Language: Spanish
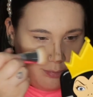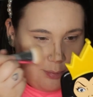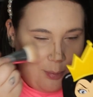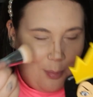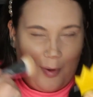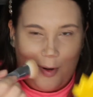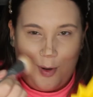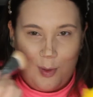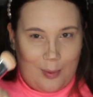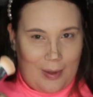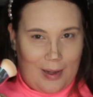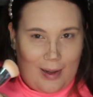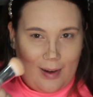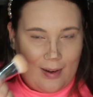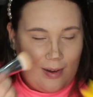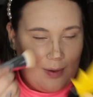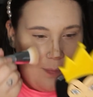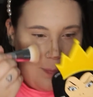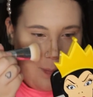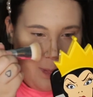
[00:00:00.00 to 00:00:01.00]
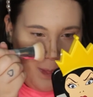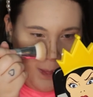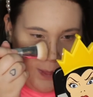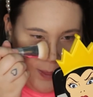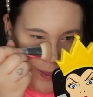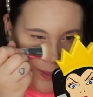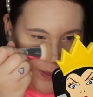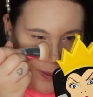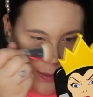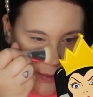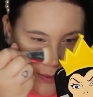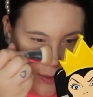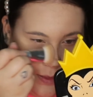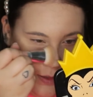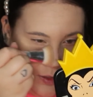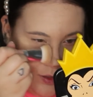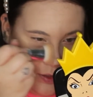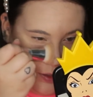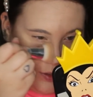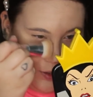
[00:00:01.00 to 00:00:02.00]
probar.
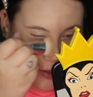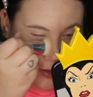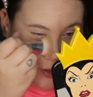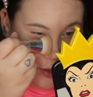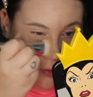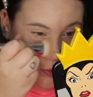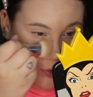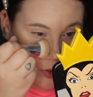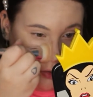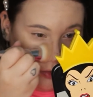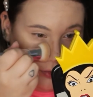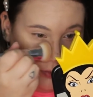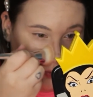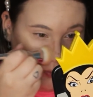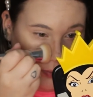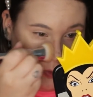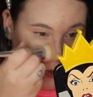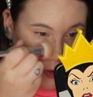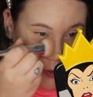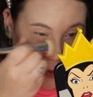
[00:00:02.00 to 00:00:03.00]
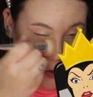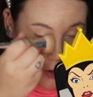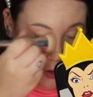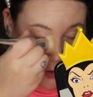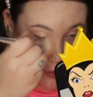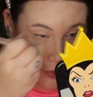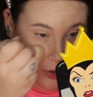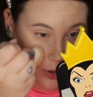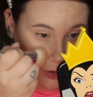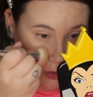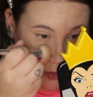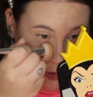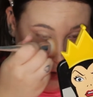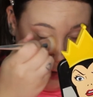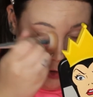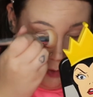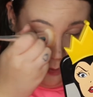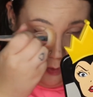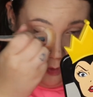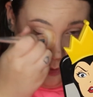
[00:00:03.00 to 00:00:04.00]
Y bueno, pues de vez en cuando hay
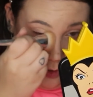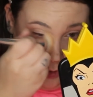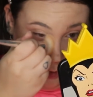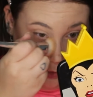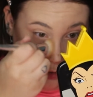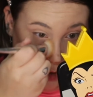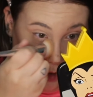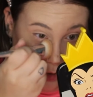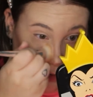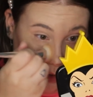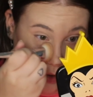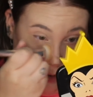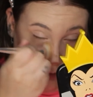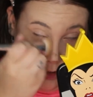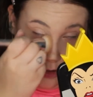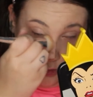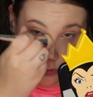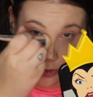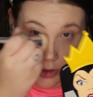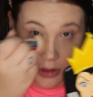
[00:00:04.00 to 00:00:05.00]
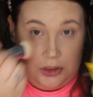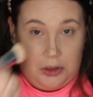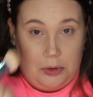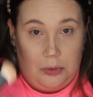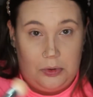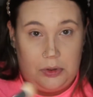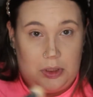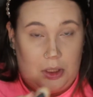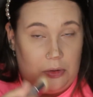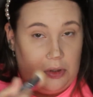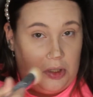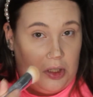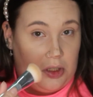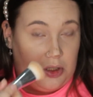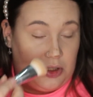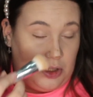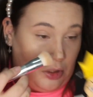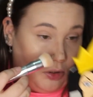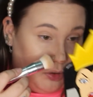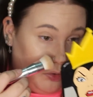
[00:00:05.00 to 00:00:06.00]
que probar cosas nuevas, unas te gustan,
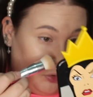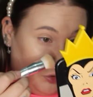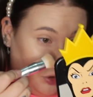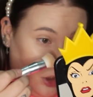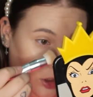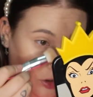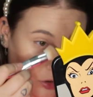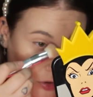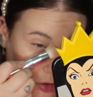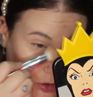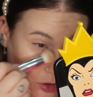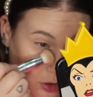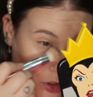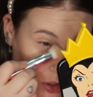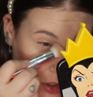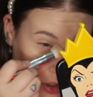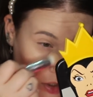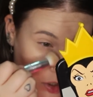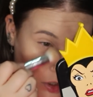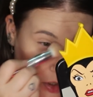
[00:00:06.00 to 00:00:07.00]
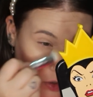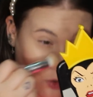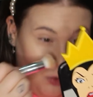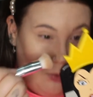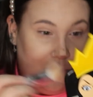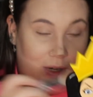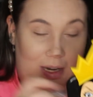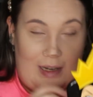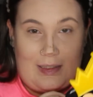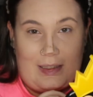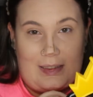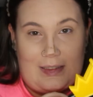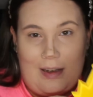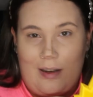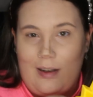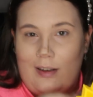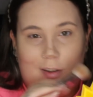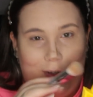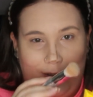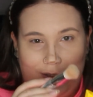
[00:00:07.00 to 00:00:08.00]
otras no, unas te
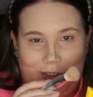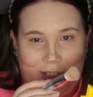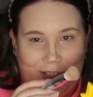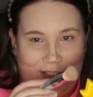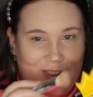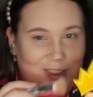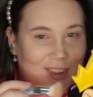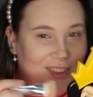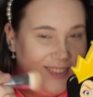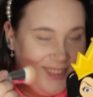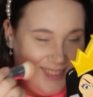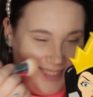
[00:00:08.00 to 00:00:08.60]
salen, otras no.